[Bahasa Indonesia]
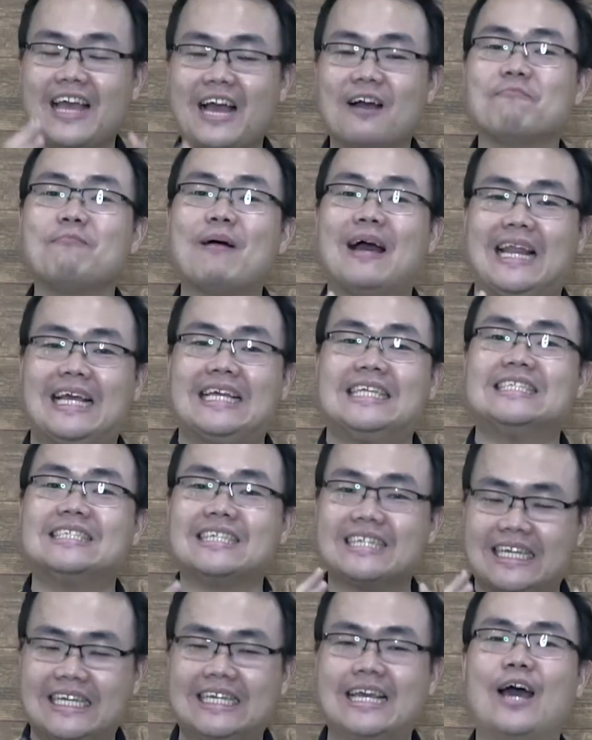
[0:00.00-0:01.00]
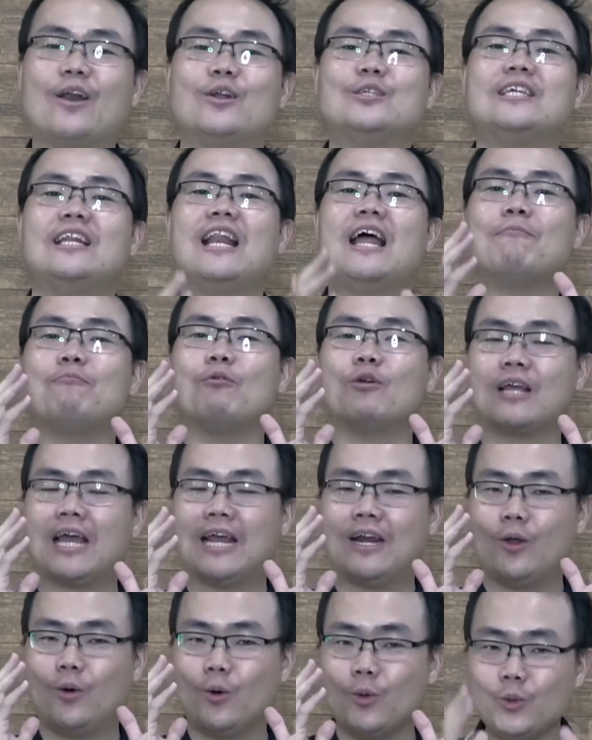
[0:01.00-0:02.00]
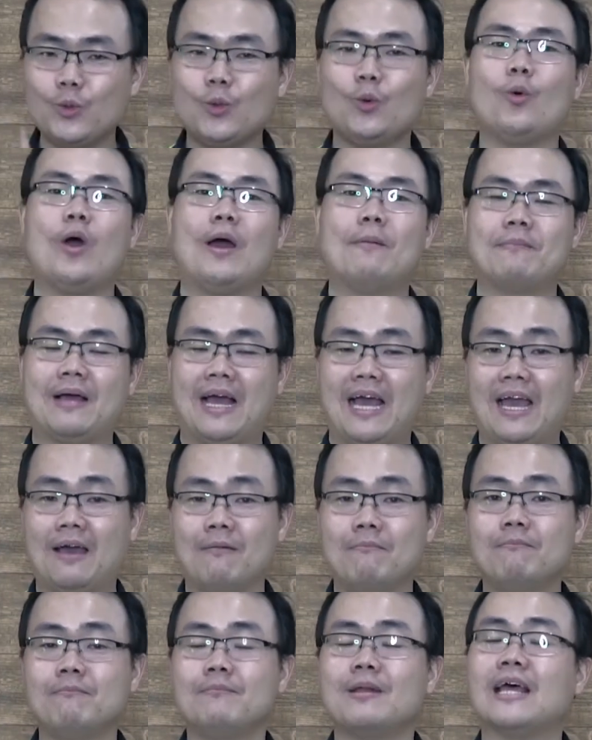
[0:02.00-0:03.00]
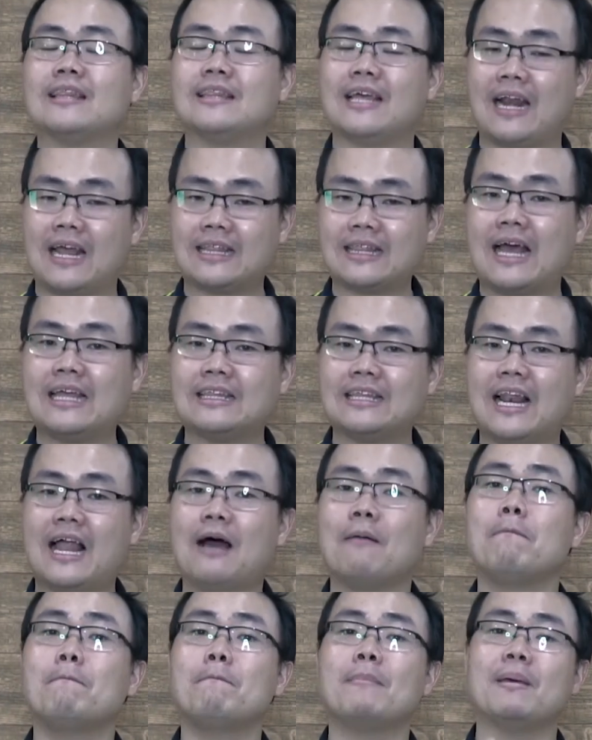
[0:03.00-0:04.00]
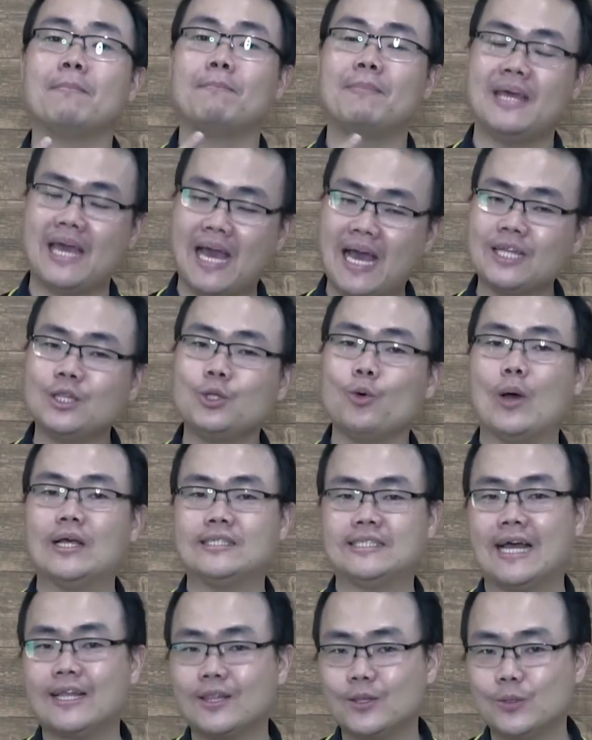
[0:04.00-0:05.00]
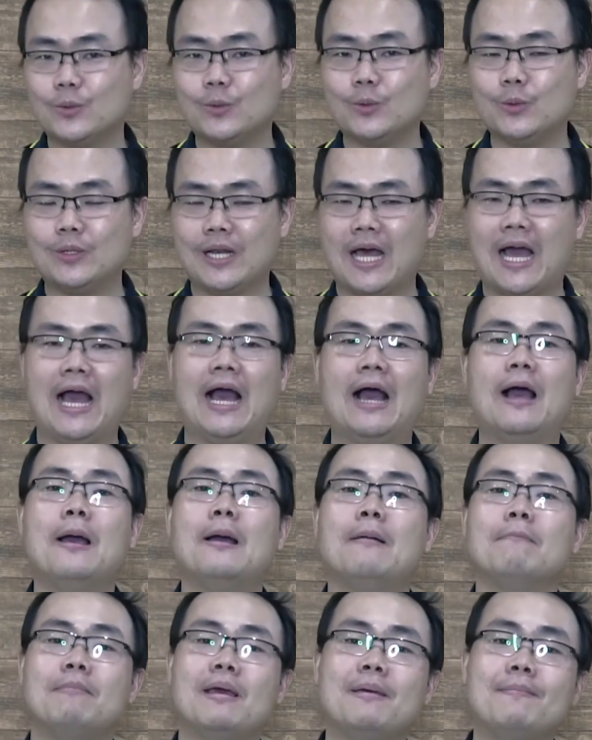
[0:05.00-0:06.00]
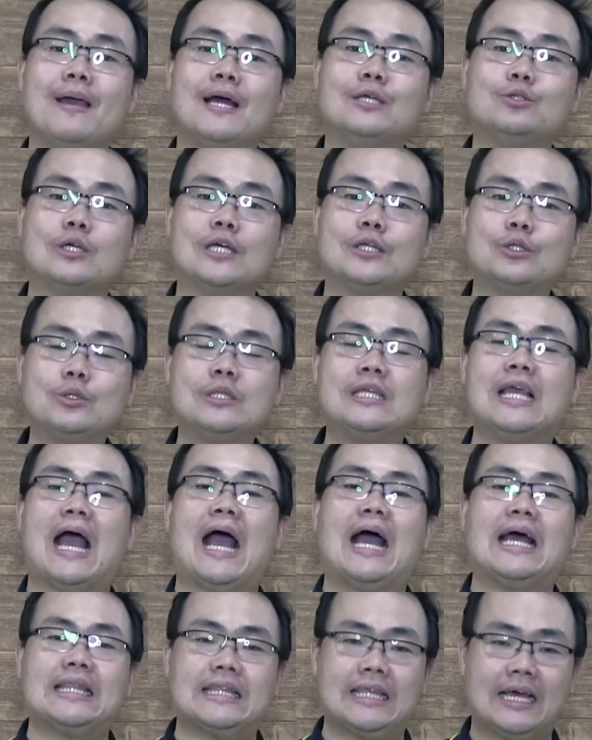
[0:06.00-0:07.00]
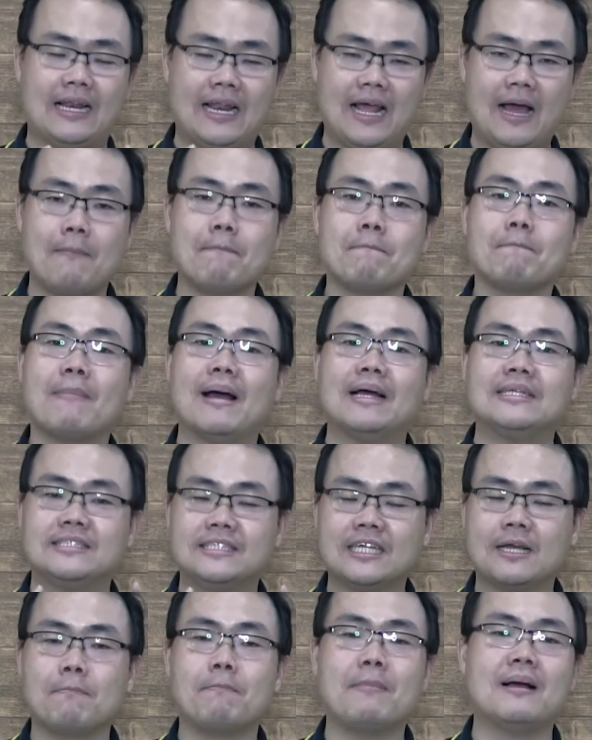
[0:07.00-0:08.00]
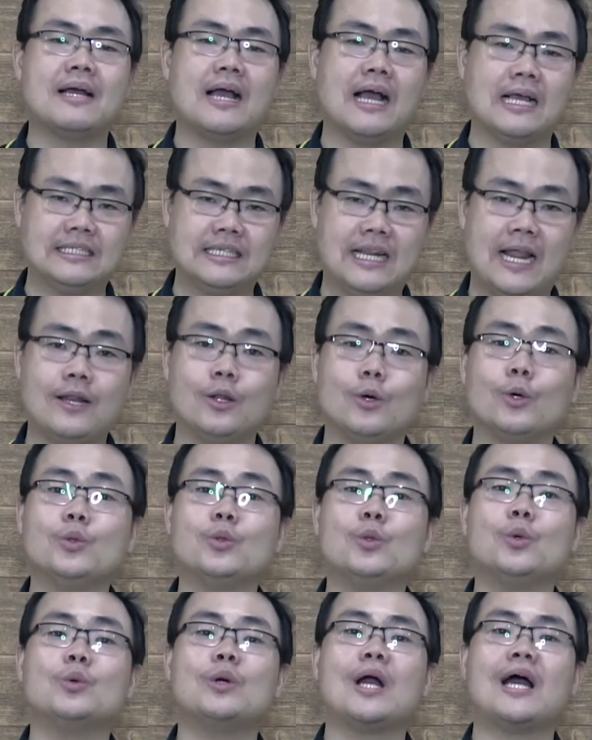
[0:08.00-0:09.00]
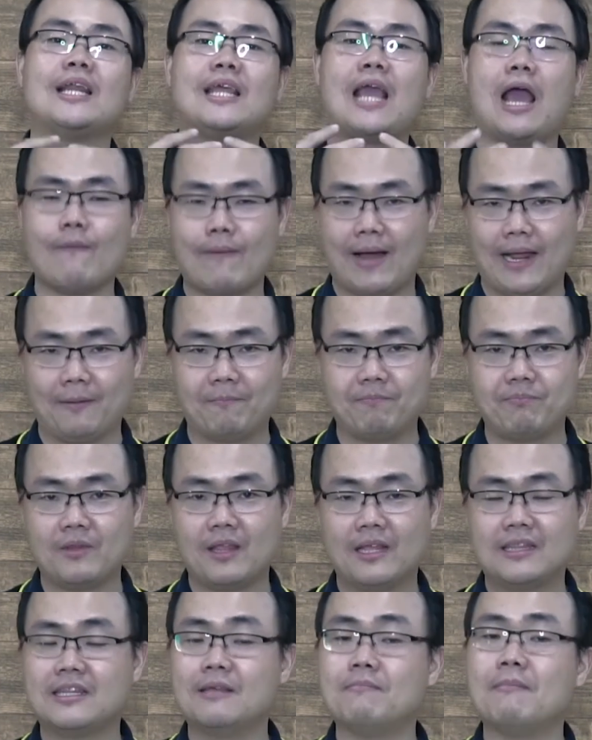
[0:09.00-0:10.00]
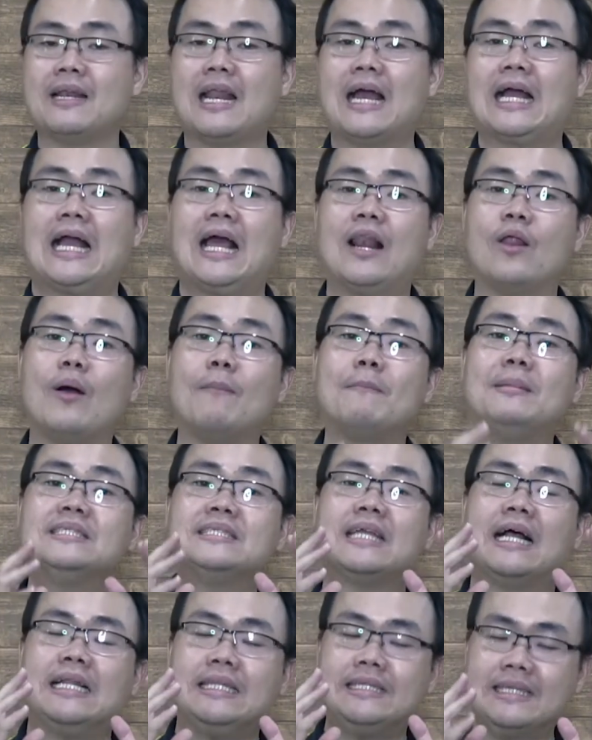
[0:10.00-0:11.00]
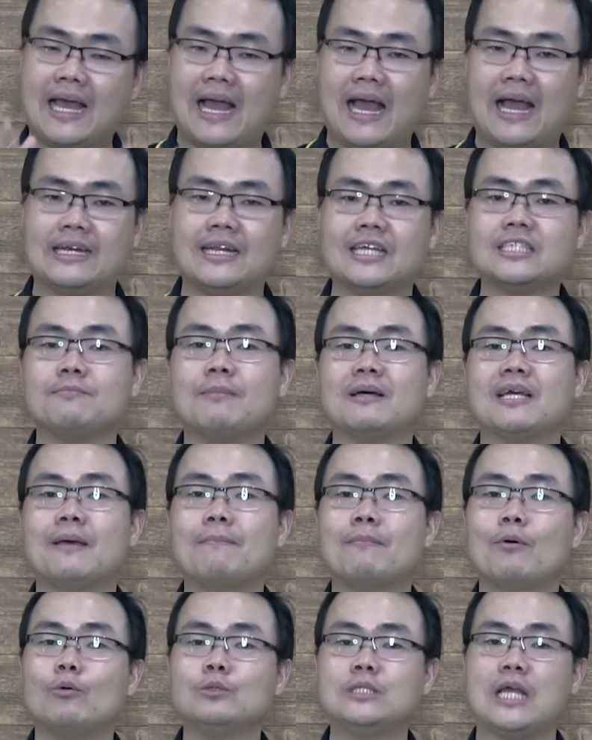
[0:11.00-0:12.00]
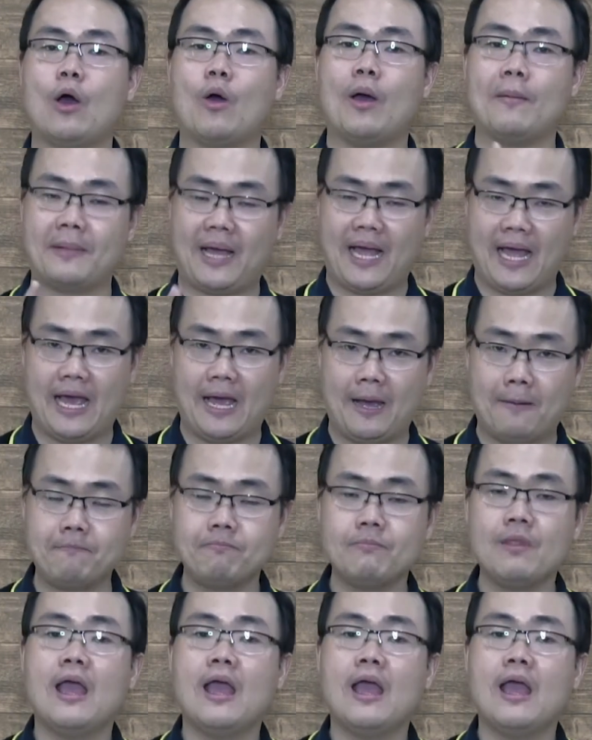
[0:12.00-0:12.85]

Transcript: Yang paling sering harus dilaporkan untuk UMKM rata-rata adalah PPh 21. Nah, PPh 21 ini adalah pajak penghasilan untuk karyawan. Dimana kalau misalnya Anda sebagai pengusaha UMKM,